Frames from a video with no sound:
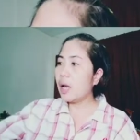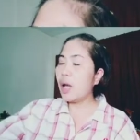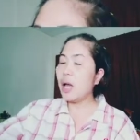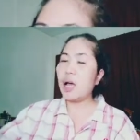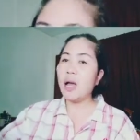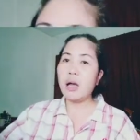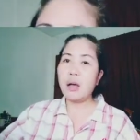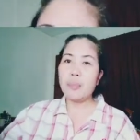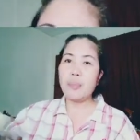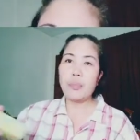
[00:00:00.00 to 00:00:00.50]

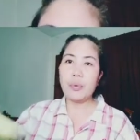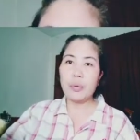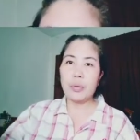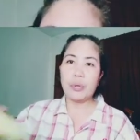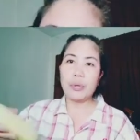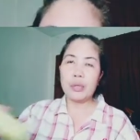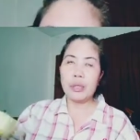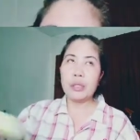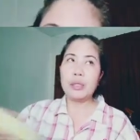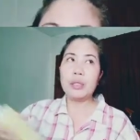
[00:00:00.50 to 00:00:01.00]

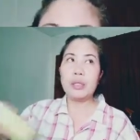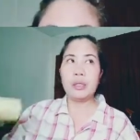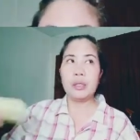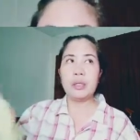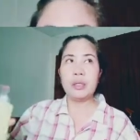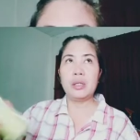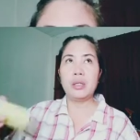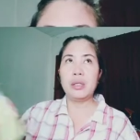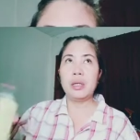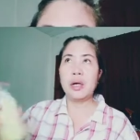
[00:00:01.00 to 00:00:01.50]
hapon,
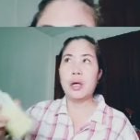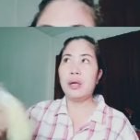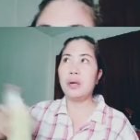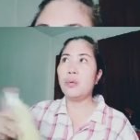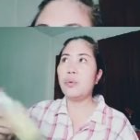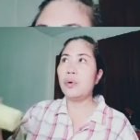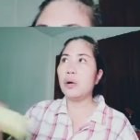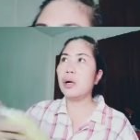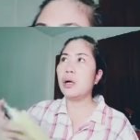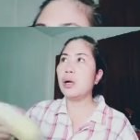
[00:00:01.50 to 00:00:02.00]
I
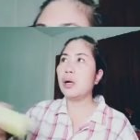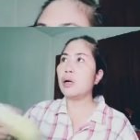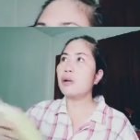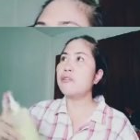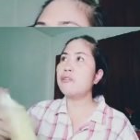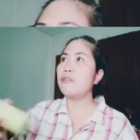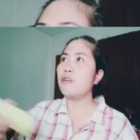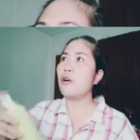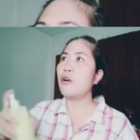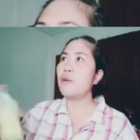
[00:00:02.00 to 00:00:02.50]
work
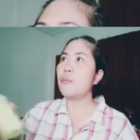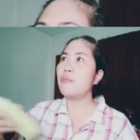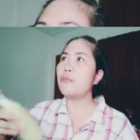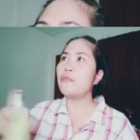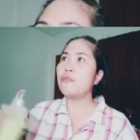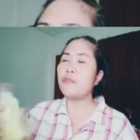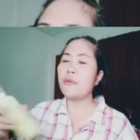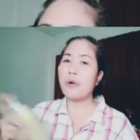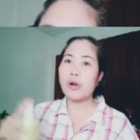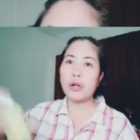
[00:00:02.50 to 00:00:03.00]
from
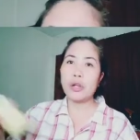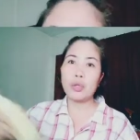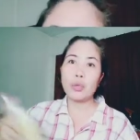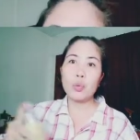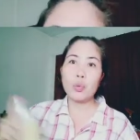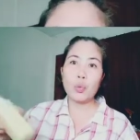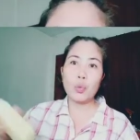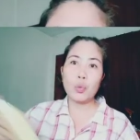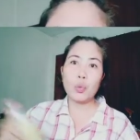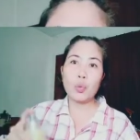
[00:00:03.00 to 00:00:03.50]
4
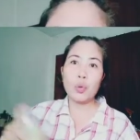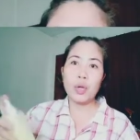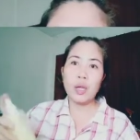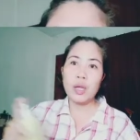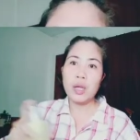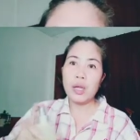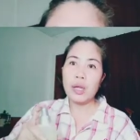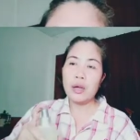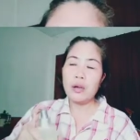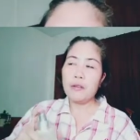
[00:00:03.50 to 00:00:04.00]
to
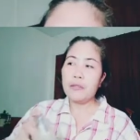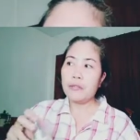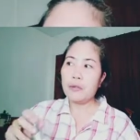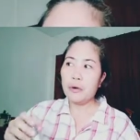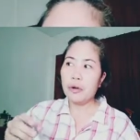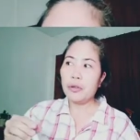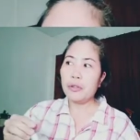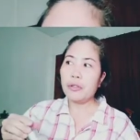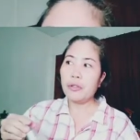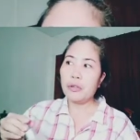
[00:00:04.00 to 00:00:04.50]

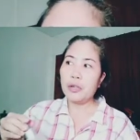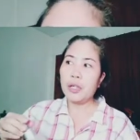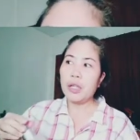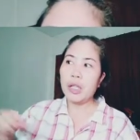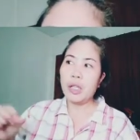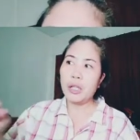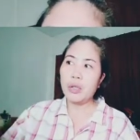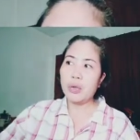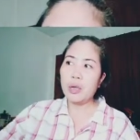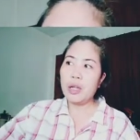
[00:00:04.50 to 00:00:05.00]

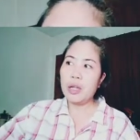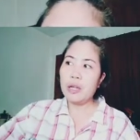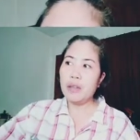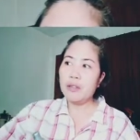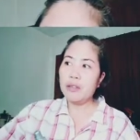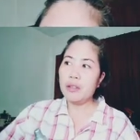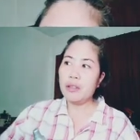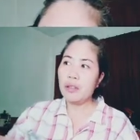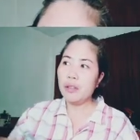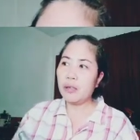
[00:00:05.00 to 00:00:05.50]
4.30 to
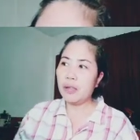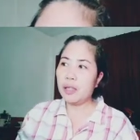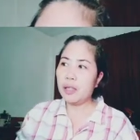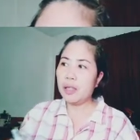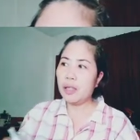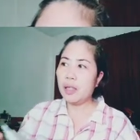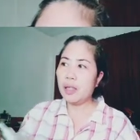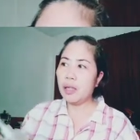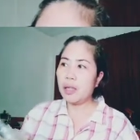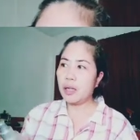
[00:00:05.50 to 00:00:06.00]

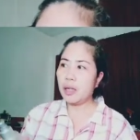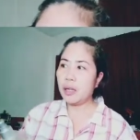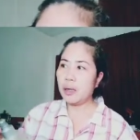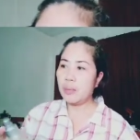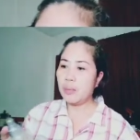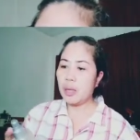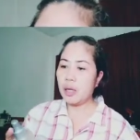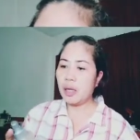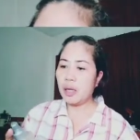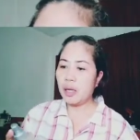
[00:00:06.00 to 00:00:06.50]
11.30 ng
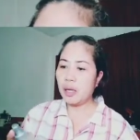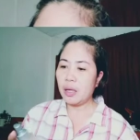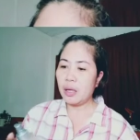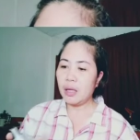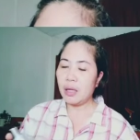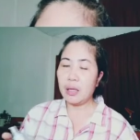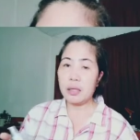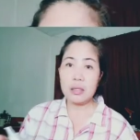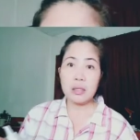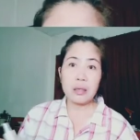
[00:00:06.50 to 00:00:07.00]
gabi
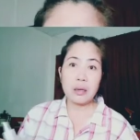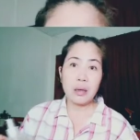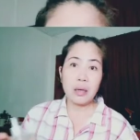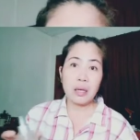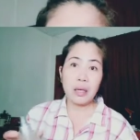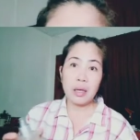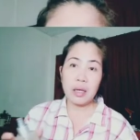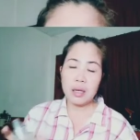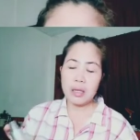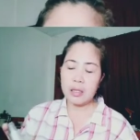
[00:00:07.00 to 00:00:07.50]
sa
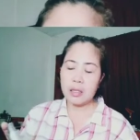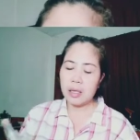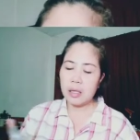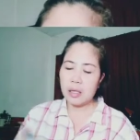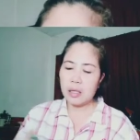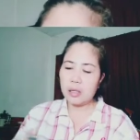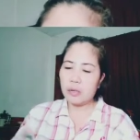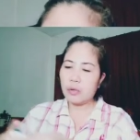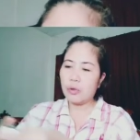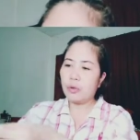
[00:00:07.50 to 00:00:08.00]

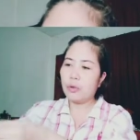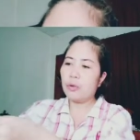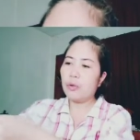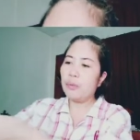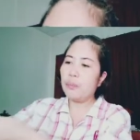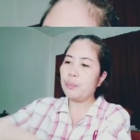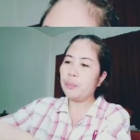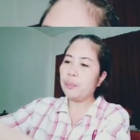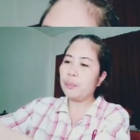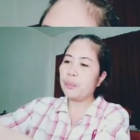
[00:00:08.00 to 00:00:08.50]
ESL ko.
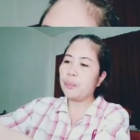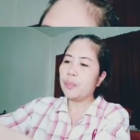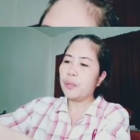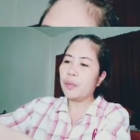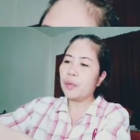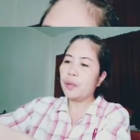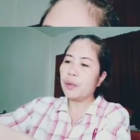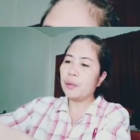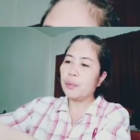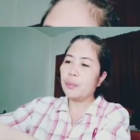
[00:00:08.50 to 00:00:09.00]

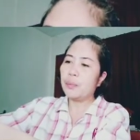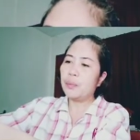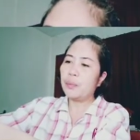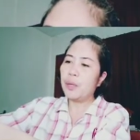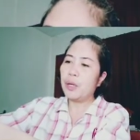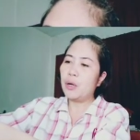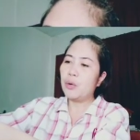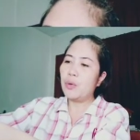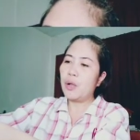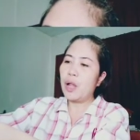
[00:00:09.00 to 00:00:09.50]

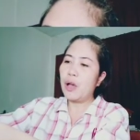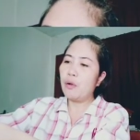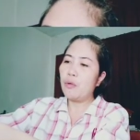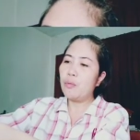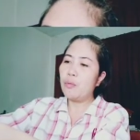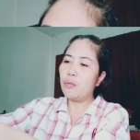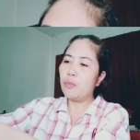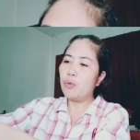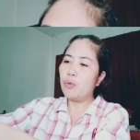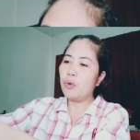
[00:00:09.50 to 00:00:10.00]
Pero wala
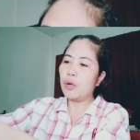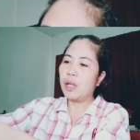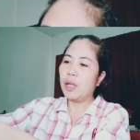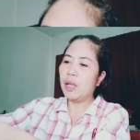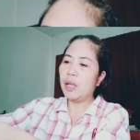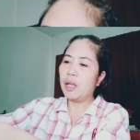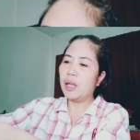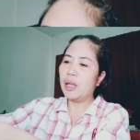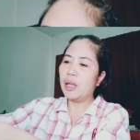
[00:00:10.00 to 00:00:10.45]
akong booking.